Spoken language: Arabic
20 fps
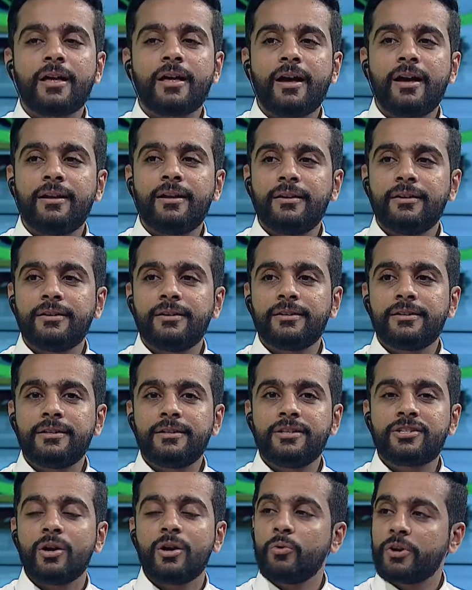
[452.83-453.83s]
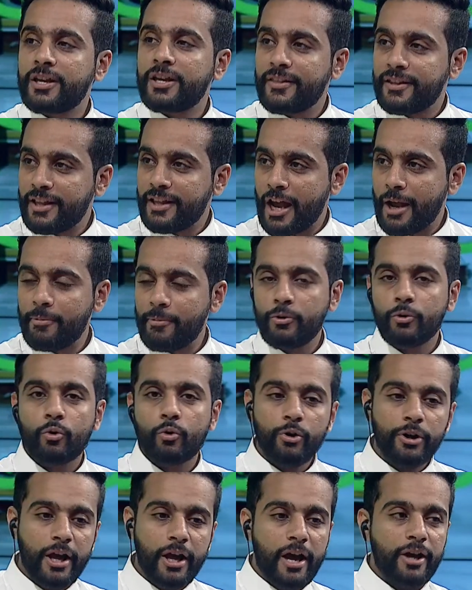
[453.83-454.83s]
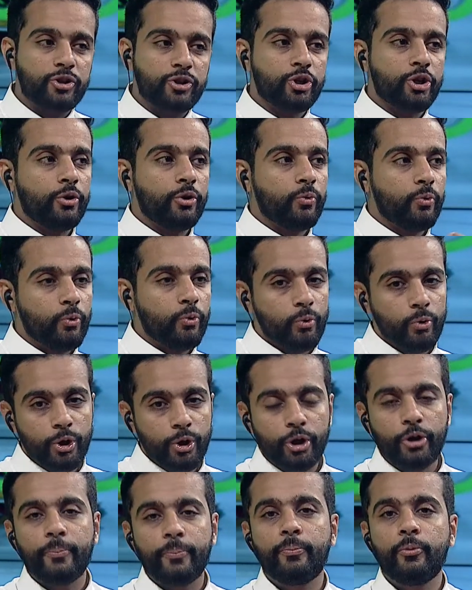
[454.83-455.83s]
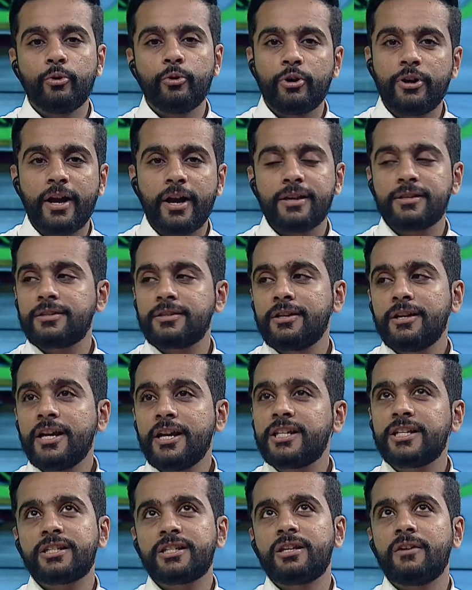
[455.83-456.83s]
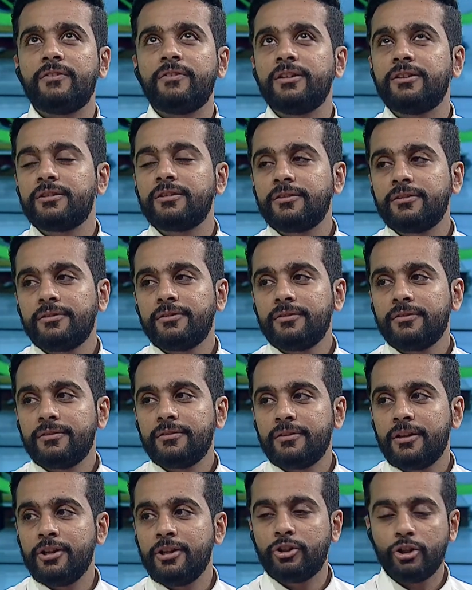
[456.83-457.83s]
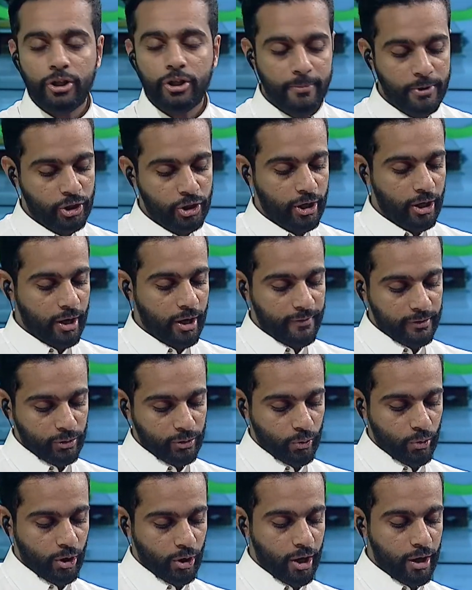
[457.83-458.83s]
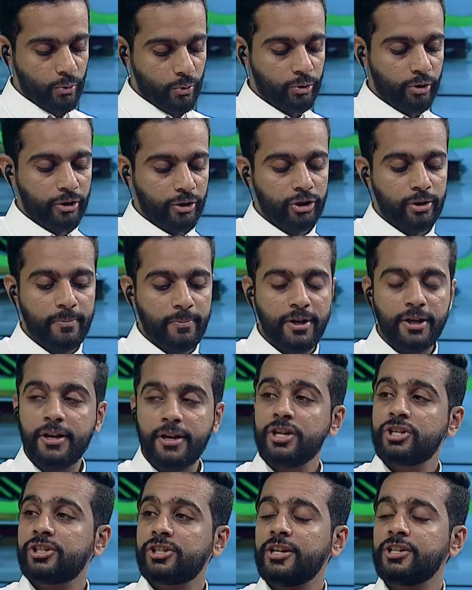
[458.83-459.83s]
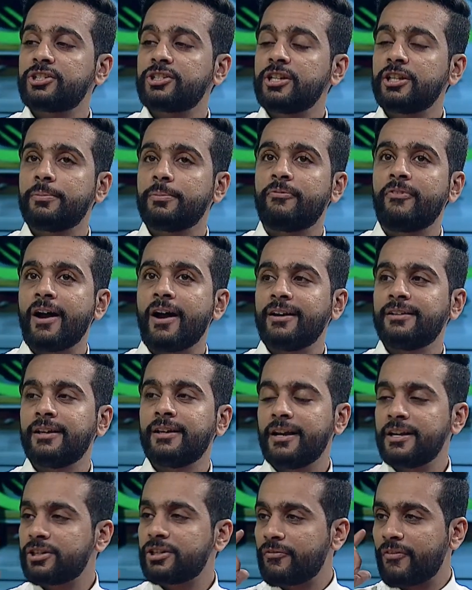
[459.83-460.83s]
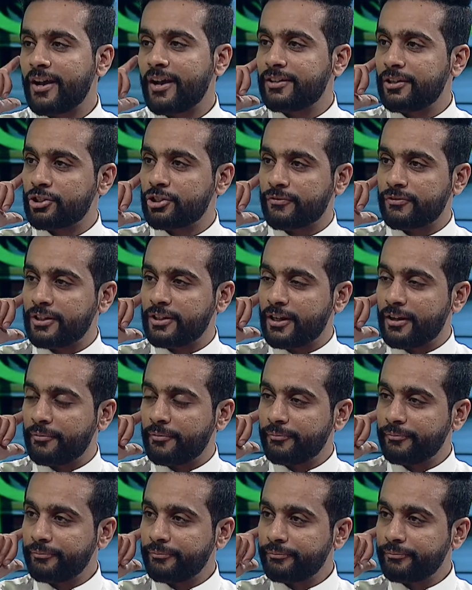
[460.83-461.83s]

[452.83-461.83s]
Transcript: مثال آه، يسوي كذا دائما ويكون ناجح ويحبون الناس ايش يستفيد انت الحين ما شاء الله حفظت القران وترتبين ايش حسيت بفائده ايش الفائده اللي شفتيها